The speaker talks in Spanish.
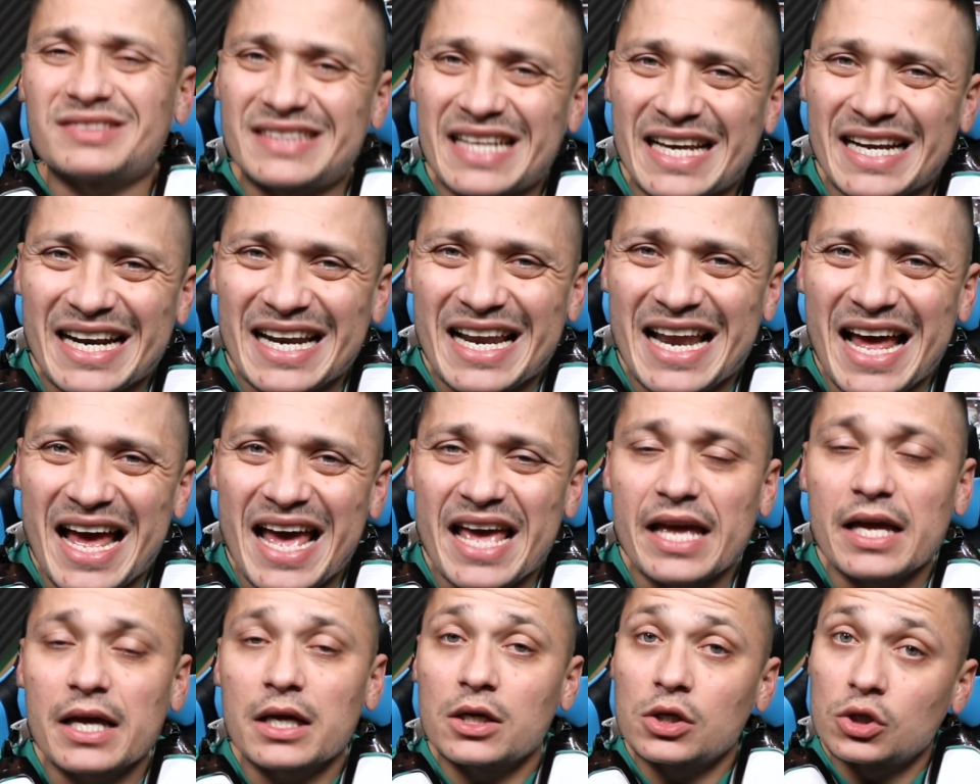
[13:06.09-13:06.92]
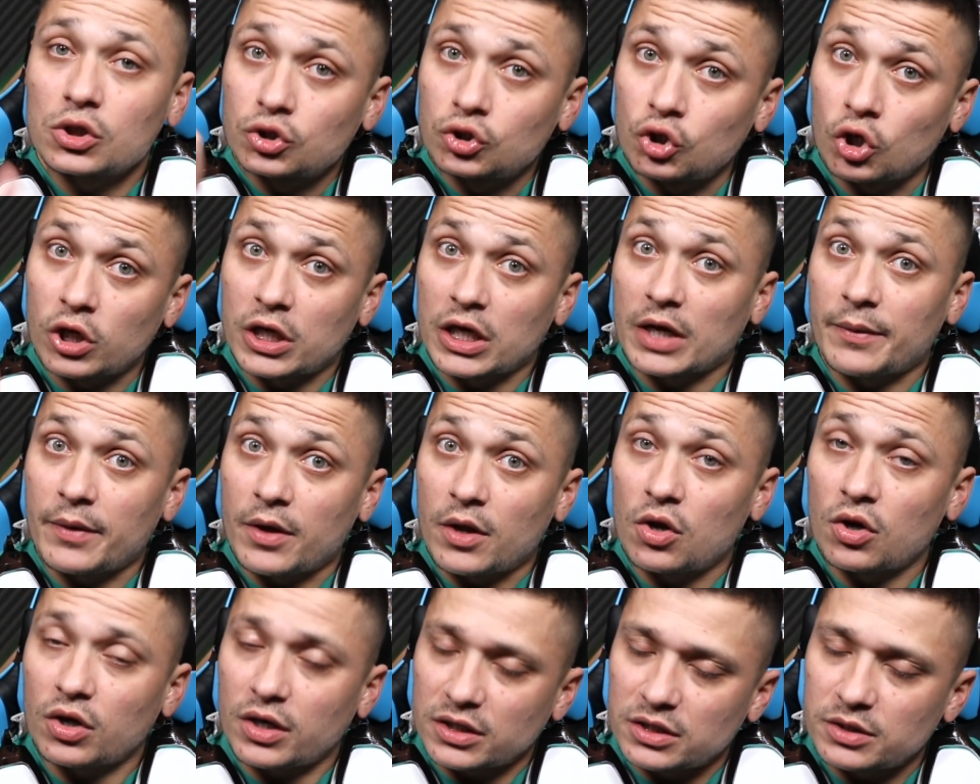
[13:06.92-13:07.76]
Darle like,
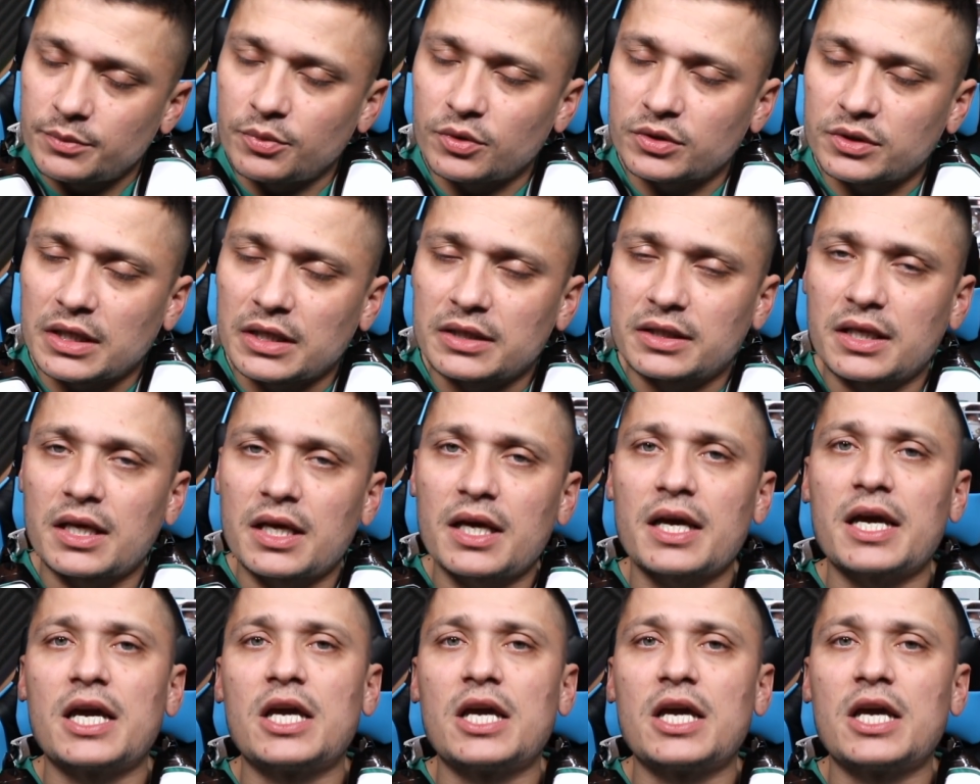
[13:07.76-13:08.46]
suscribiros, que es importante.